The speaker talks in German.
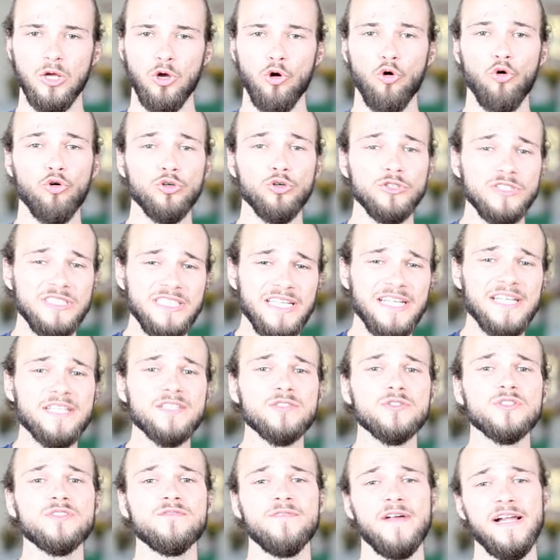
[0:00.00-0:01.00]
Und
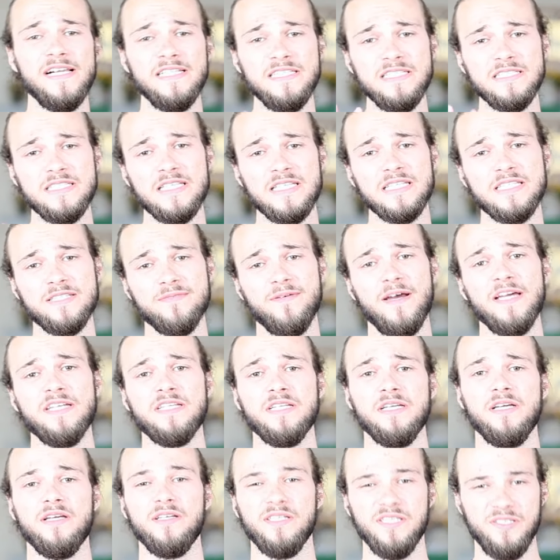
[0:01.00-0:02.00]
Jesus wählt diese zwei
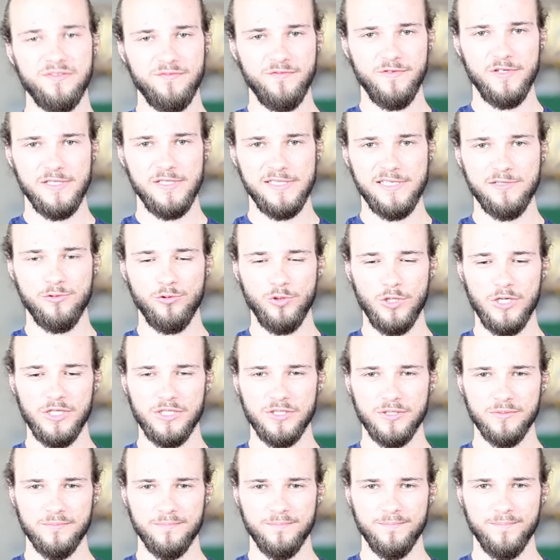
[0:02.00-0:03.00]
Dinge nicht
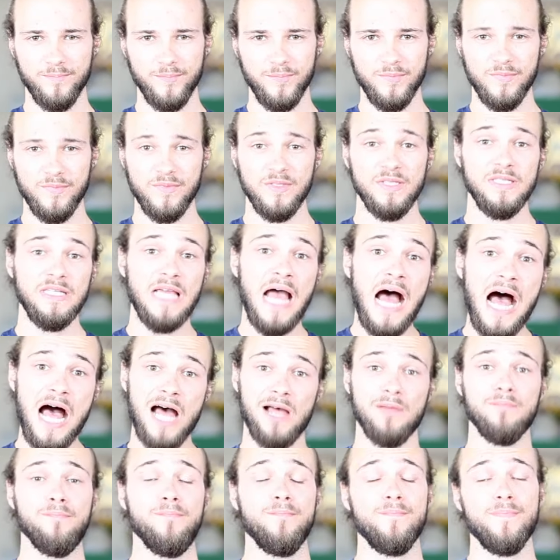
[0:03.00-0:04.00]
willkürlich.
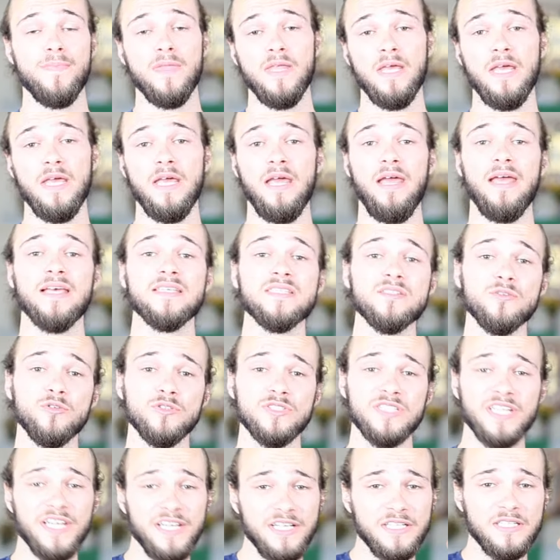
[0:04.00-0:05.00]
Ja, Essen
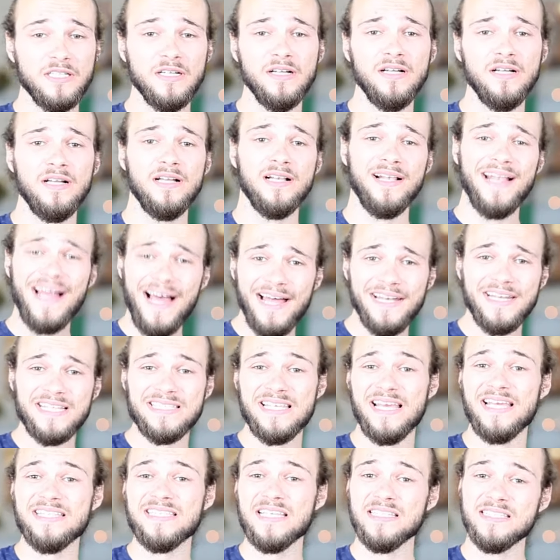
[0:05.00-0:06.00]
und Trinken, klar,
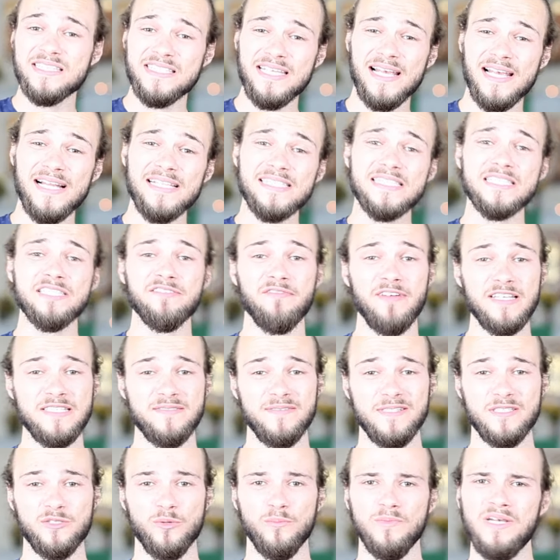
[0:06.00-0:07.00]
das Essentiellste, was
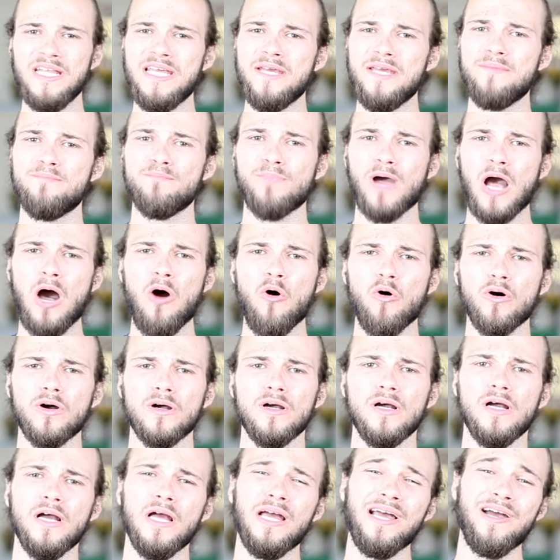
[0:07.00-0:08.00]
wir zum Leben
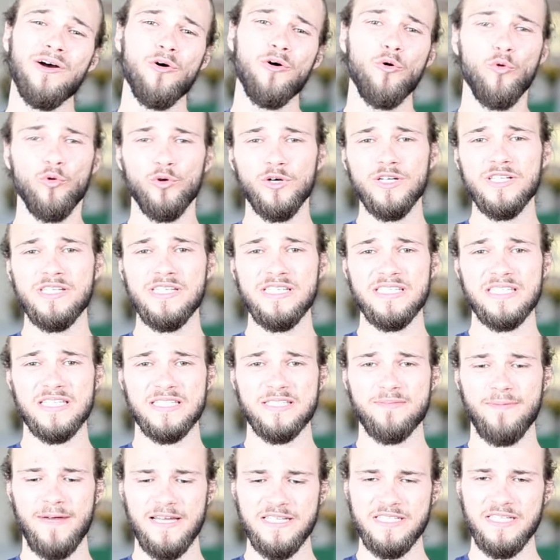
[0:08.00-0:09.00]
brauchen. Ohne diese
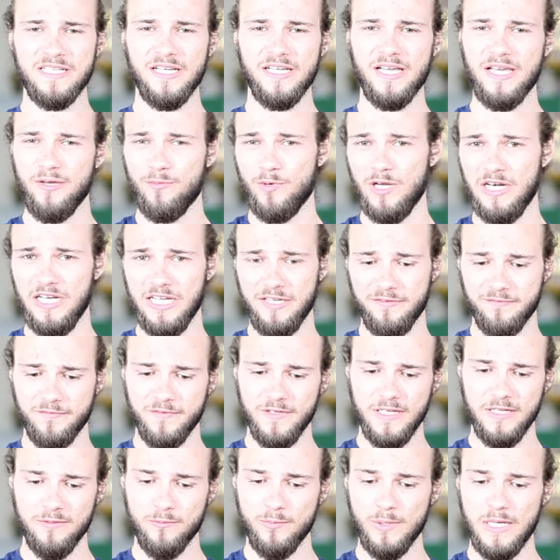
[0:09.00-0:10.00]
zwei Dinge
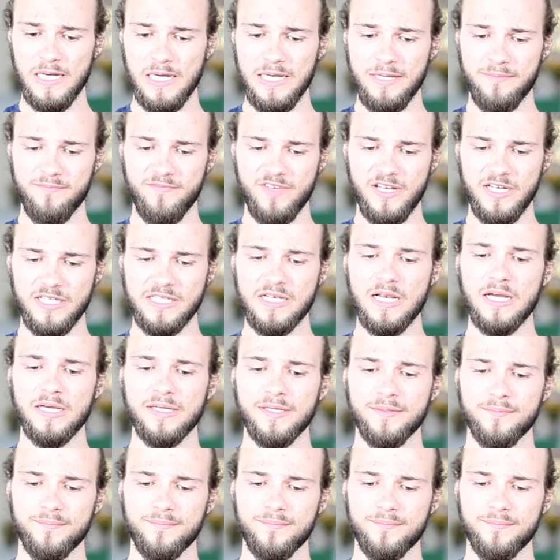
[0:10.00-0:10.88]
überleben wir nicht lange.